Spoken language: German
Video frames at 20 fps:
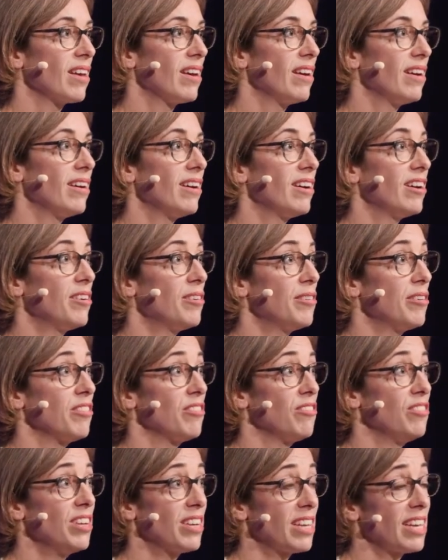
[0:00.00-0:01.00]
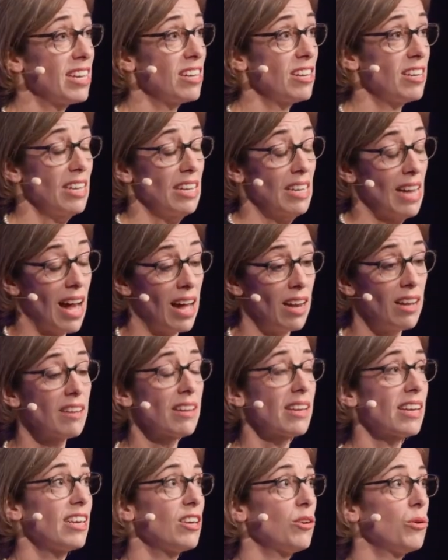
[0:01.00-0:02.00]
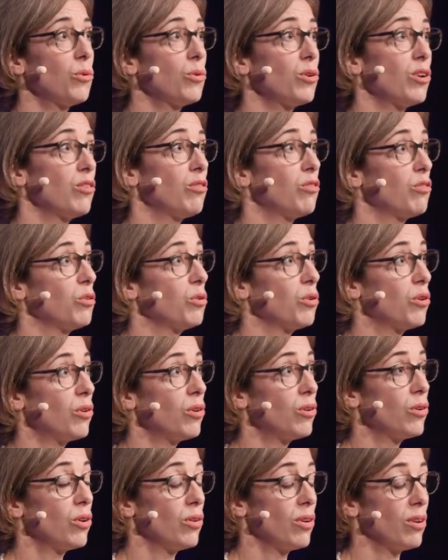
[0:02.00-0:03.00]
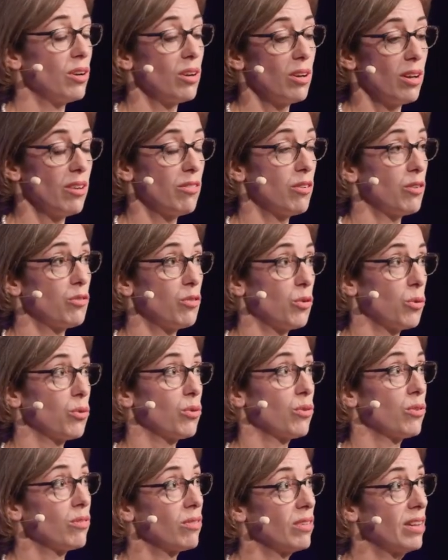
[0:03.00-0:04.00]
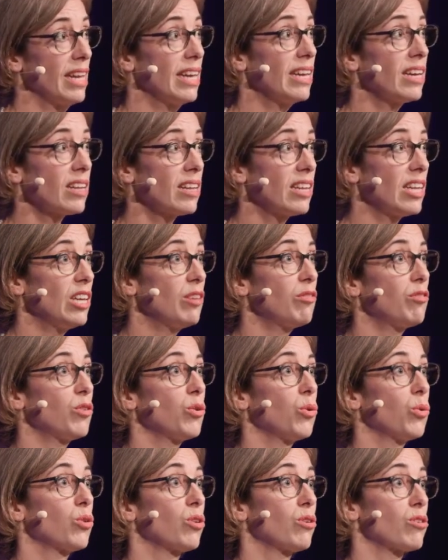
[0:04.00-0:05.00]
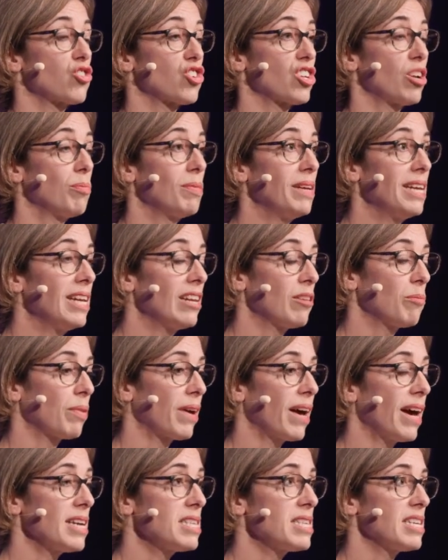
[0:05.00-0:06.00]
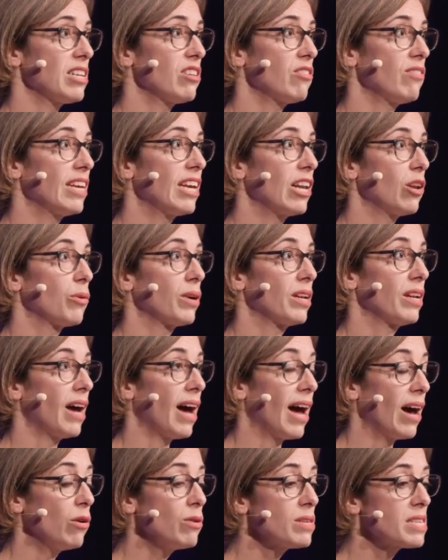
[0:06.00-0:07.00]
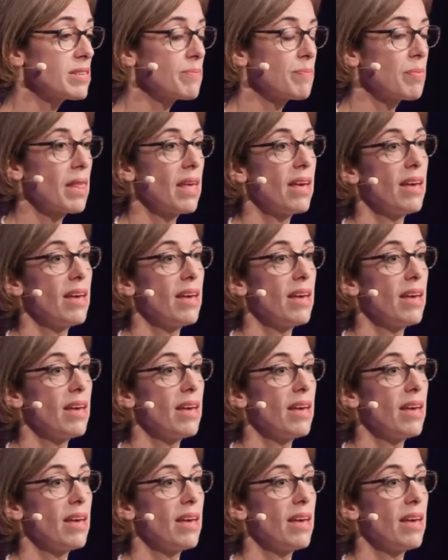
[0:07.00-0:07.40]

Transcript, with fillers: Äh, wir gehen in allen Regionen für, äh, von negativen oder stabilen Preisentwicklungen aus.